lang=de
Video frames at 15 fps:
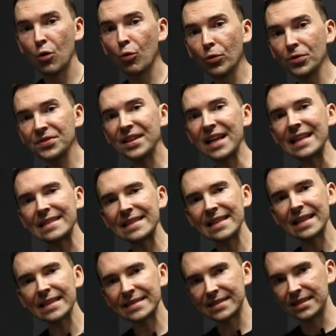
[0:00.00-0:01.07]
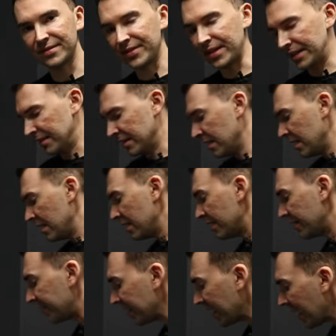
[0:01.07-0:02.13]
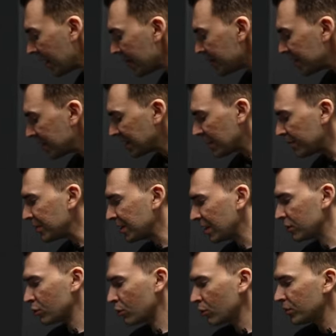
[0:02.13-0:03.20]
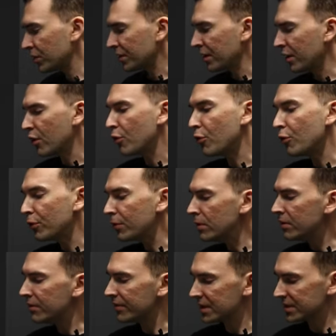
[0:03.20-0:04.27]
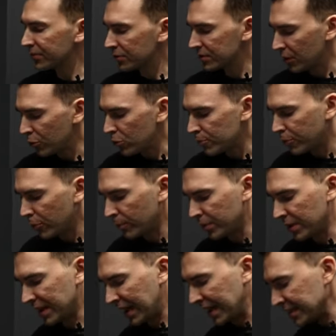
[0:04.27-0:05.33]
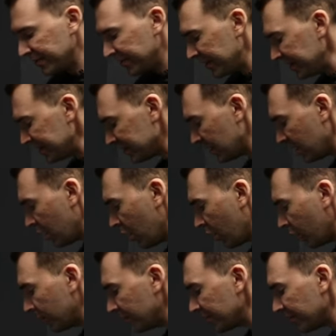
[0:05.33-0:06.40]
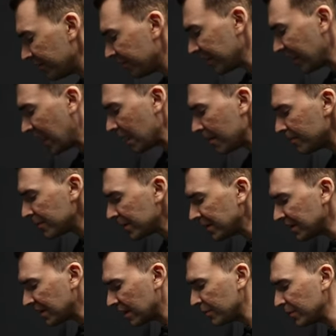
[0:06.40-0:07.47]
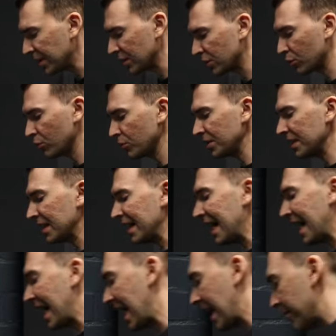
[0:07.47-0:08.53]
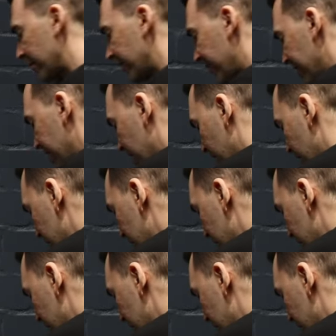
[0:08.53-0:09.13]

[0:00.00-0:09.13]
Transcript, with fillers: und entlastet werden. Wir haben in der Mechatronik Öl, was von der Ölpumpe reinfließt und wir haben in der Mechatronik haben wir